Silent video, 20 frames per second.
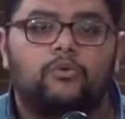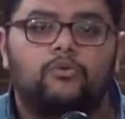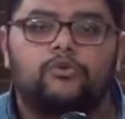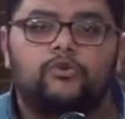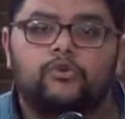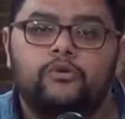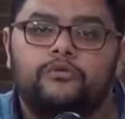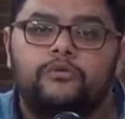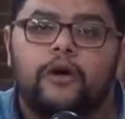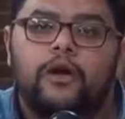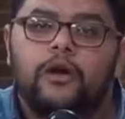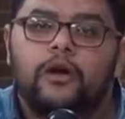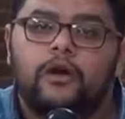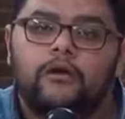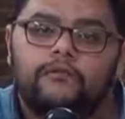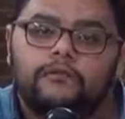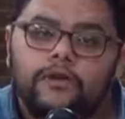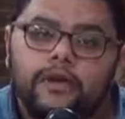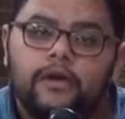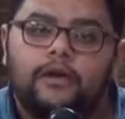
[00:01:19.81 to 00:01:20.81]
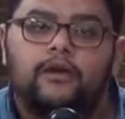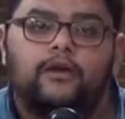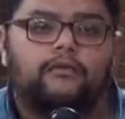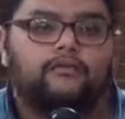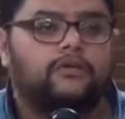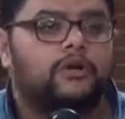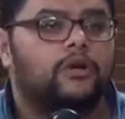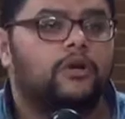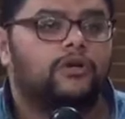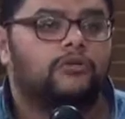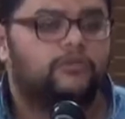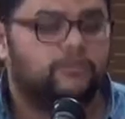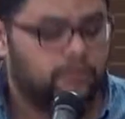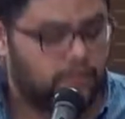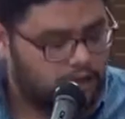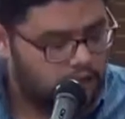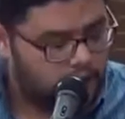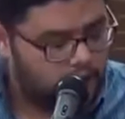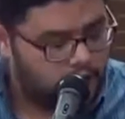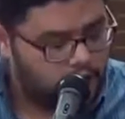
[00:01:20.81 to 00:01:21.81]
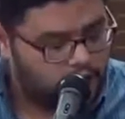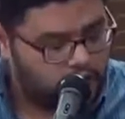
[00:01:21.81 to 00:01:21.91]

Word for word: ونشوف الله فين في النص ده